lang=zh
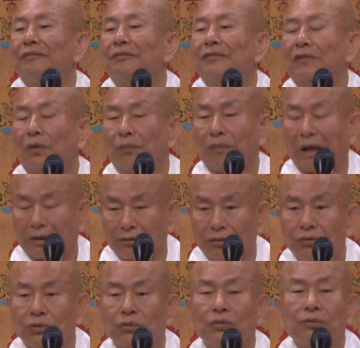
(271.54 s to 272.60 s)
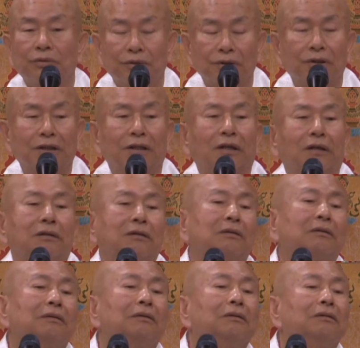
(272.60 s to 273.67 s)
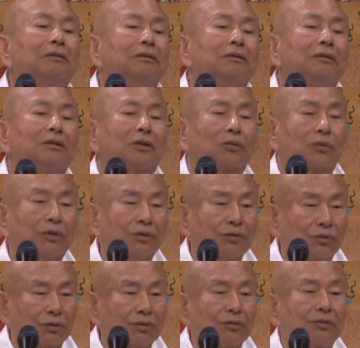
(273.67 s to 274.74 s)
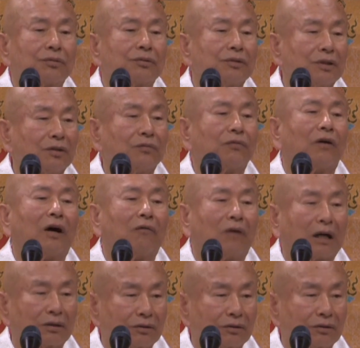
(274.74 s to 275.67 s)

满足师利啊，文殊师利法王